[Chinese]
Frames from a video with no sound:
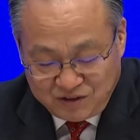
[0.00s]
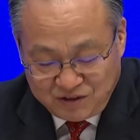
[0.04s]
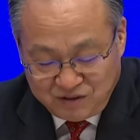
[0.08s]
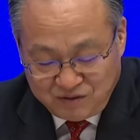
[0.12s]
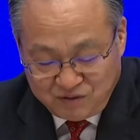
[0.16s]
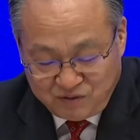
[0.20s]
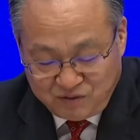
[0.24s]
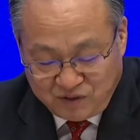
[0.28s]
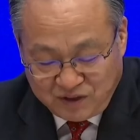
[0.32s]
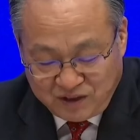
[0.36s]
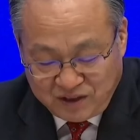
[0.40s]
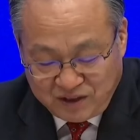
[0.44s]

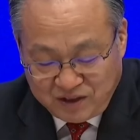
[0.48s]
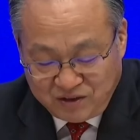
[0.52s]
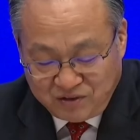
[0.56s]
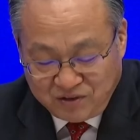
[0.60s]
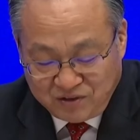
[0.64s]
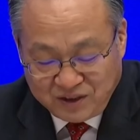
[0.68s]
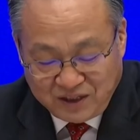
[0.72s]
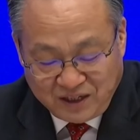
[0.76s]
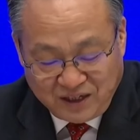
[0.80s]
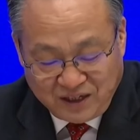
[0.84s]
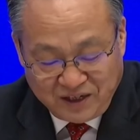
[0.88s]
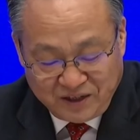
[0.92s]
发展
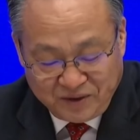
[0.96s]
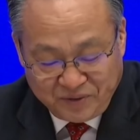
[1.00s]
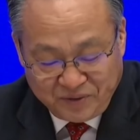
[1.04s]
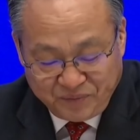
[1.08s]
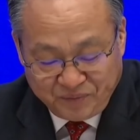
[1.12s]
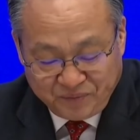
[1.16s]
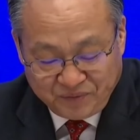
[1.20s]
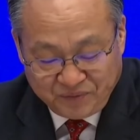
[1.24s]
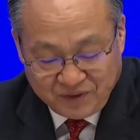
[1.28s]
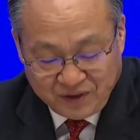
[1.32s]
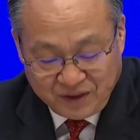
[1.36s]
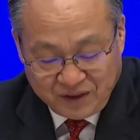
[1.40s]
壮大，
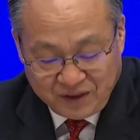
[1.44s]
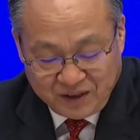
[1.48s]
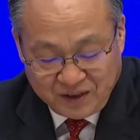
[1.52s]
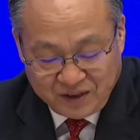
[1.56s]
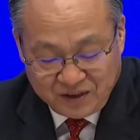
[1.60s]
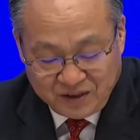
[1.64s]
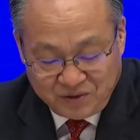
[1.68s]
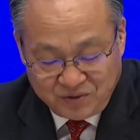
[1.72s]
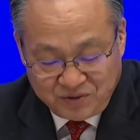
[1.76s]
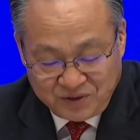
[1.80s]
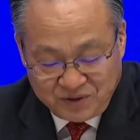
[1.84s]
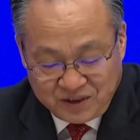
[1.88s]

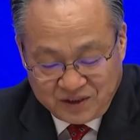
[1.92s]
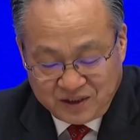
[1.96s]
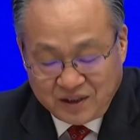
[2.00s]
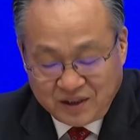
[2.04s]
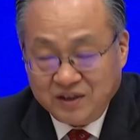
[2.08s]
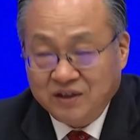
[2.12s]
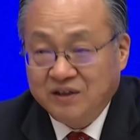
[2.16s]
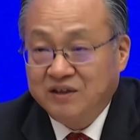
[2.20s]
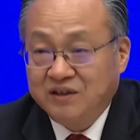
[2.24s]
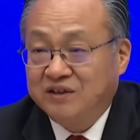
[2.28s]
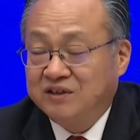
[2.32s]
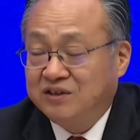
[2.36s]
哎，去年产
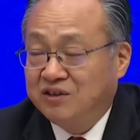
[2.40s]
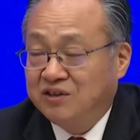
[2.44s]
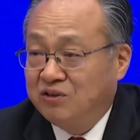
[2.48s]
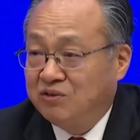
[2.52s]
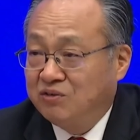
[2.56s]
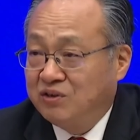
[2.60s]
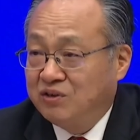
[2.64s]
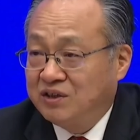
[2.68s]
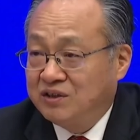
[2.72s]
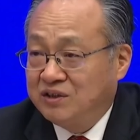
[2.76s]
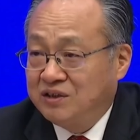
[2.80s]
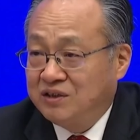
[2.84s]
销量超
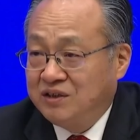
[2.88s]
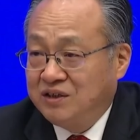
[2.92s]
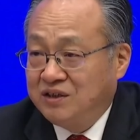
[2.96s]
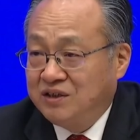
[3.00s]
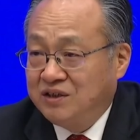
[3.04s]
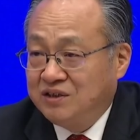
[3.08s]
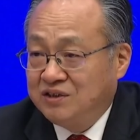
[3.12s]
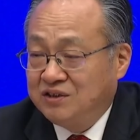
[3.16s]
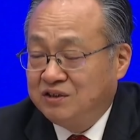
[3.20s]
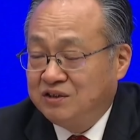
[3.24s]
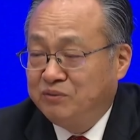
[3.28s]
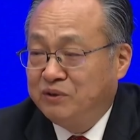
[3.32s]
过了
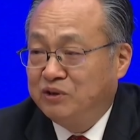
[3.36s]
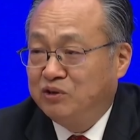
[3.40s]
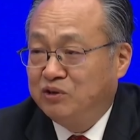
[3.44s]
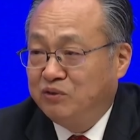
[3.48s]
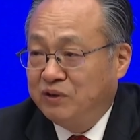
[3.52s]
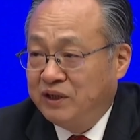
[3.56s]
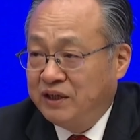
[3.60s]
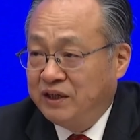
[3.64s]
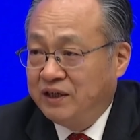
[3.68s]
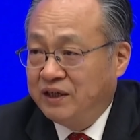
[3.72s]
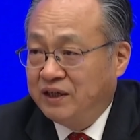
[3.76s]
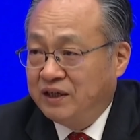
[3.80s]
九百多
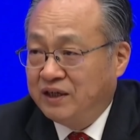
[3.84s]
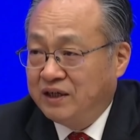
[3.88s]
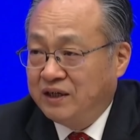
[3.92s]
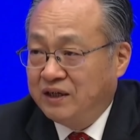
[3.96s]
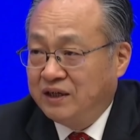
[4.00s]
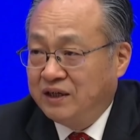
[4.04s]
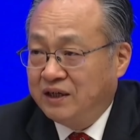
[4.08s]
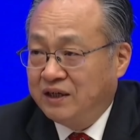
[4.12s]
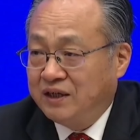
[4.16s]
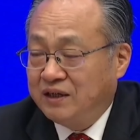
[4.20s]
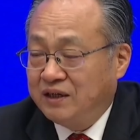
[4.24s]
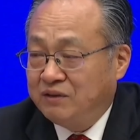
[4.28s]
万辆，
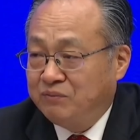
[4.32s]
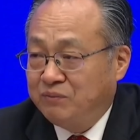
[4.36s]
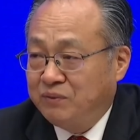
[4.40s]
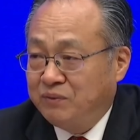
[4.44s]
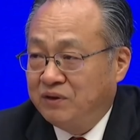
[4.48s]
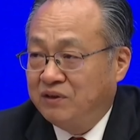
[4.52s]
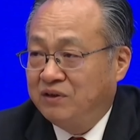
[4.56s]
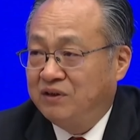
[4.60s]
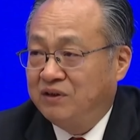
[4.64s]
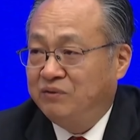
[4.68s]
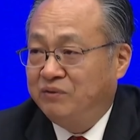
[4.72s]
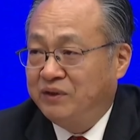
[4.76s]
哎，
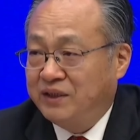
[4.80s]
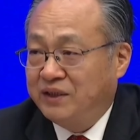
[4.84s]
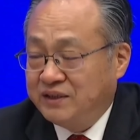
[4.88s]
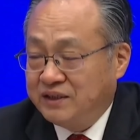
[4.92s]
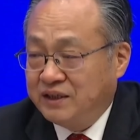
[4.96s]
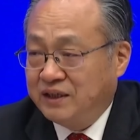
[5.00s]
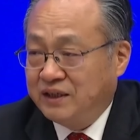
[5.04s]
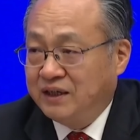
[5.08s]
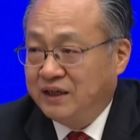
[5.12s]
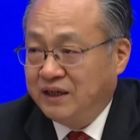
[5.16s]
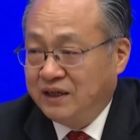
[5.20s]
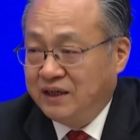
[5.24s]
报告里边
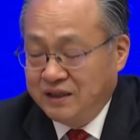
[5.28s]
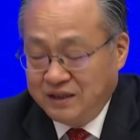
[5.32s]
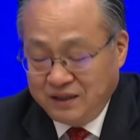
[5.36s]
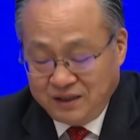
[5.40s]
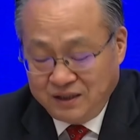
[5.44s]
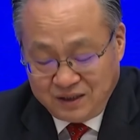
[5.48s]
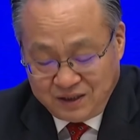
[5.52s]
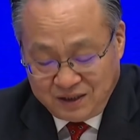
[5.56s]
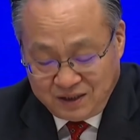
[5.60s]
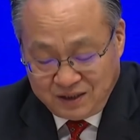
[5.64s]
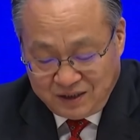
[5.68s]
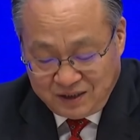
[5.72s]
讲了，
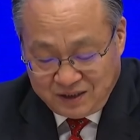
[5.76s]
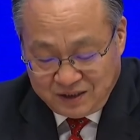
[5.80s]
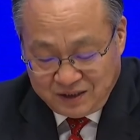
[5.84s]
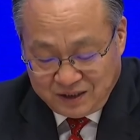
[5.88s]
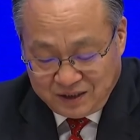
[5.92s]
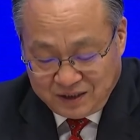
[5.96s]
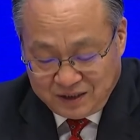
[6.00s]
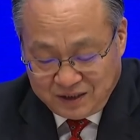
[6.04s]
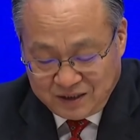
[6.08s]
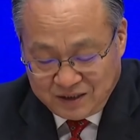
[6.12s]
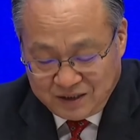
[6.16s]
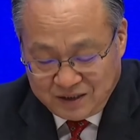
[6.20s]

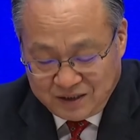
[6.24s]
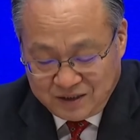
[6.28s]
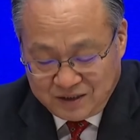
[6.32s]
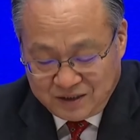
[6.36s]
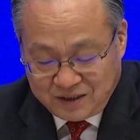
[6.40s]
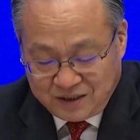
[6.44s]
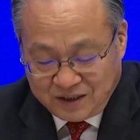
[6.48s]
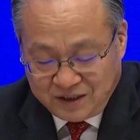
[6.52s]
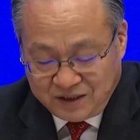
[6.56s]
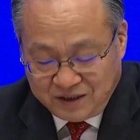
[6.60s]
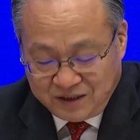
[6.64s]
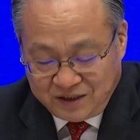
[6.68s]
嗯，
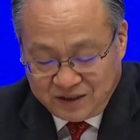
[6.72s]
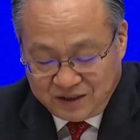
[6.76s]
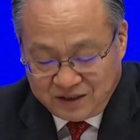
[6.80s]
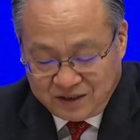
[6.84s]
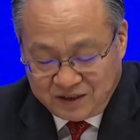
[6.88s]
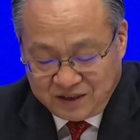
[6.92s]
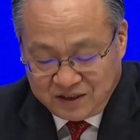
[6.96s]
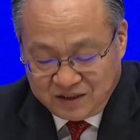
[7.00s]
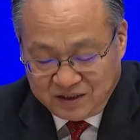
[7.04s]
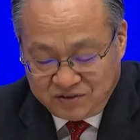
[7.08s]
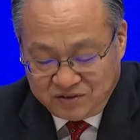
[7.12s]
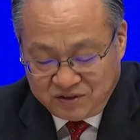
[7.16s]
产销量
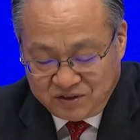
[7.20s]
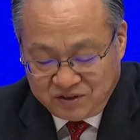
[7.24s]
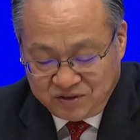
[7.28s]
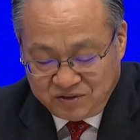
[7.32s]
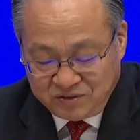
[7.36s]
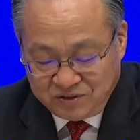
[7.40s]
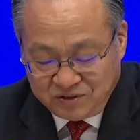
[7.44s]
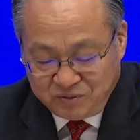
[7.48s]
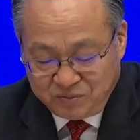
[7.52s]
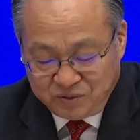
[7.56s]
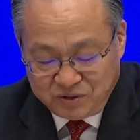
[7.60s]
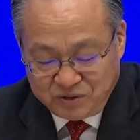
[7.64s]
占全
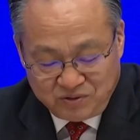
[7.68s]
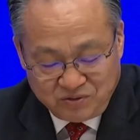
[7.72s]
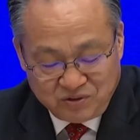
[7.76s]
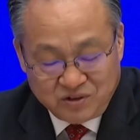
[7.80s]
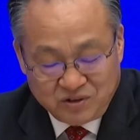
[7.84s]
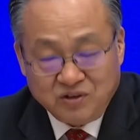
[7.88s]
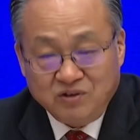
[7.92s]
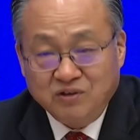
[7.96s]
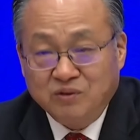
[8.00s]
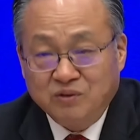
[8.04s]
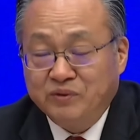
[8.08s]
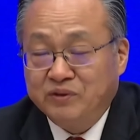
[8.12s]
球的比重
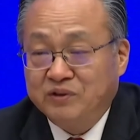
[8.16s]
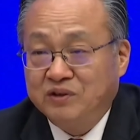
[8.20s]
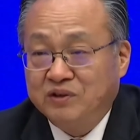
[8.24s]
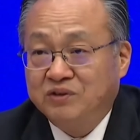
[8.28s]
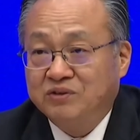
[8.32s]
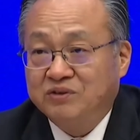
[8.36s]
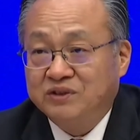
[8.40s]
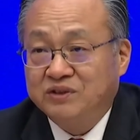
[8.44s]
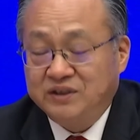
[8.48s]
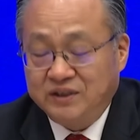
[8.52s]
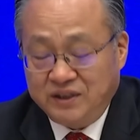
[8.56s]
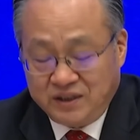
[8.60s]
超过百分之
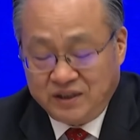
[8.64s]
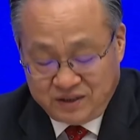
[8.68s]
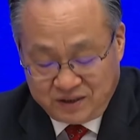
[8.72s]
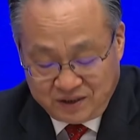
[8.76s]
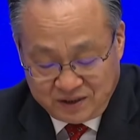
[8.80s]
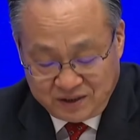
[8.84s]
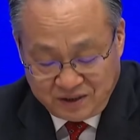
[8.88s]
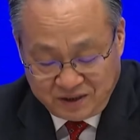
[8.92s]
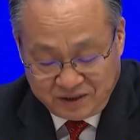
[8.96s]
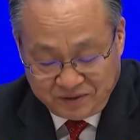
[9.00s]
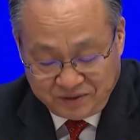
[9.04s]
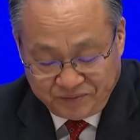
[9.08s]
六十啊，
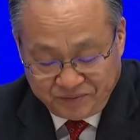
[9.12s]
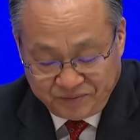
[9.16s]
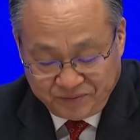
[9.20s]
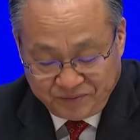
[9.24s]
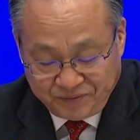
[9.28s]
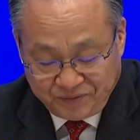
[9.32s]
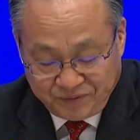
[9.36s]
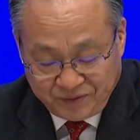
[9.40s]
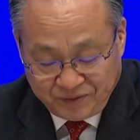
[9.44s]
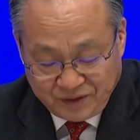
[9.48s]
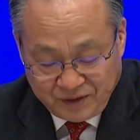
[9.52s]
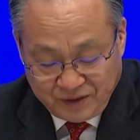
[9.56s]
等等。
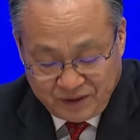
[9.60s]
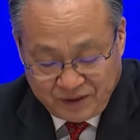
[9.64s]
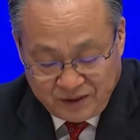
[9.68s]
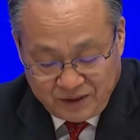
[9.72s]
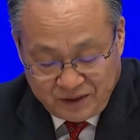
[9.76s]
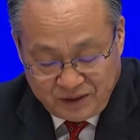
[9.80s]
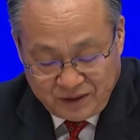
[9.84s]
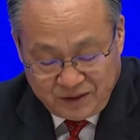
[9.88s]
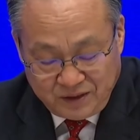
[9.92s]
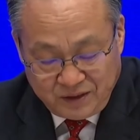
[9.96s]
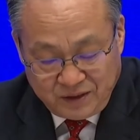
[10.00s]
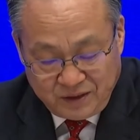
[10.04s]

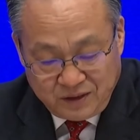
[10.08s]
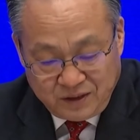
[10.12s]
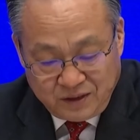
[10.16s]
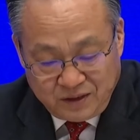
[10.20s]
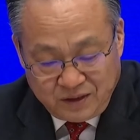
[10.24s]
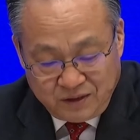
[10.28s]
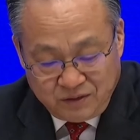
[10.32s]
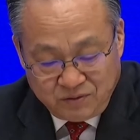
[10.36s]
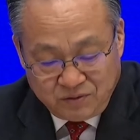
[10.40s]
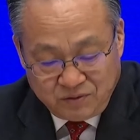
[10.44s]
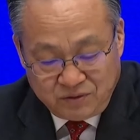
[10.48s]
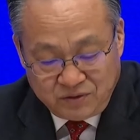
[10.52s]

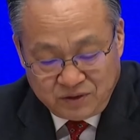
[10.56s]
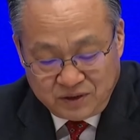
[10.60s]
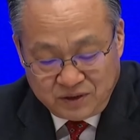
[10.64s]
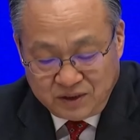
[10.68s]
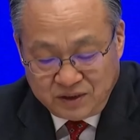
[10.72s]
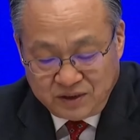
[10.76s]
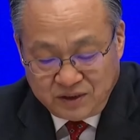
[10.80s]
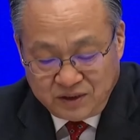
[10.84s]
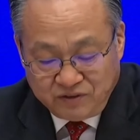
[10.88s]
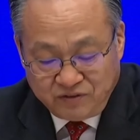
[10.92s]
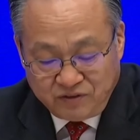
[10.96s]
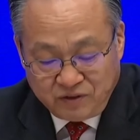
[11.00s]
我说这
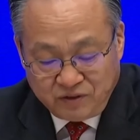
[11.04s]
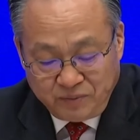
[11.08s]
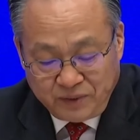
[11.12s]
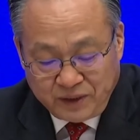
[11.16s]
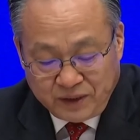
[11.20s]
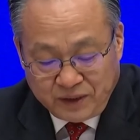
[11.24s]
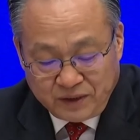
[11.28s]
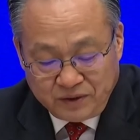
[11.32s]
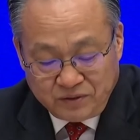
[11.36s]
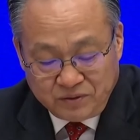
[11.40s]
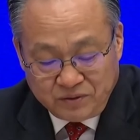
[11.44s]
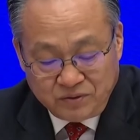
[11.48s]
是一个方
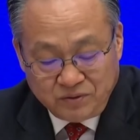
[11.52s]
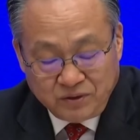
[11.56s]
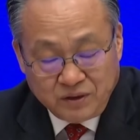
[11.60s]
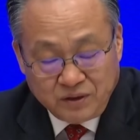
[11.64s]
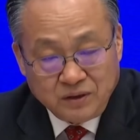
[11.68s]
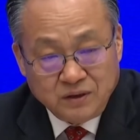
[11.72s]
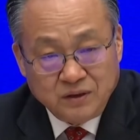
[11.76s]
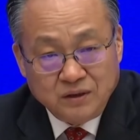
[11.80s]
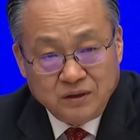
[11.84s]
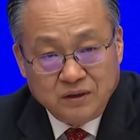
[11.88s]
面，就是说